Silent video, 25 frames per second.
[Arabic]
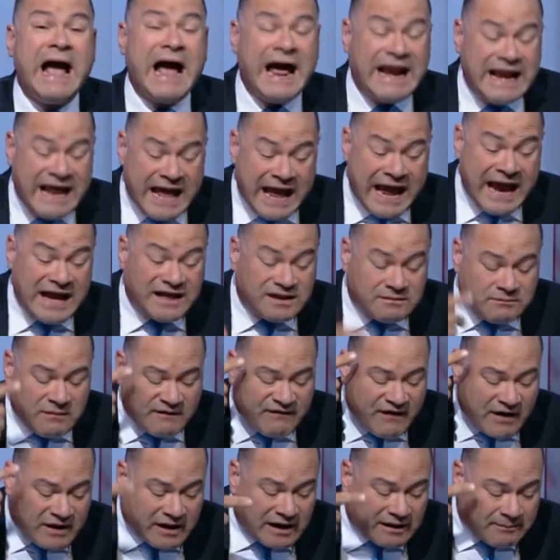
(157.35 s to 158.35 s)
انا قاعد
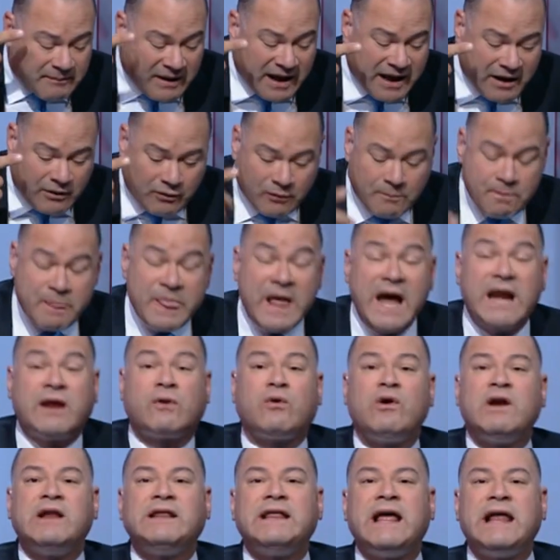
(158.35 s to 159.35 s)
بفكر معاكم انا
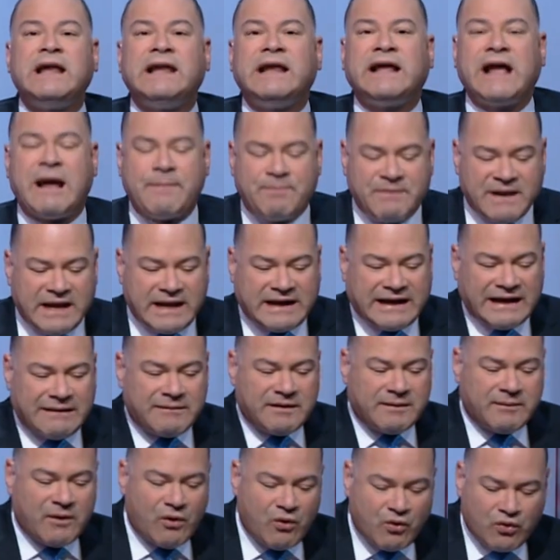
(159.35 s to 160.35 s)
كل ده اللي جابني للكلام
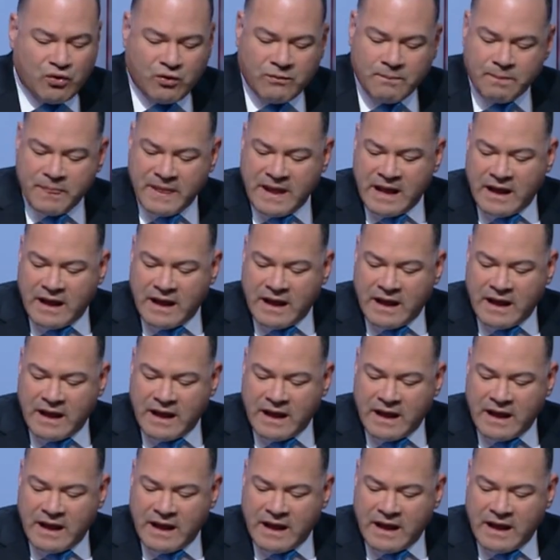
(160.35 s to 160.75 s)
اللي بقوله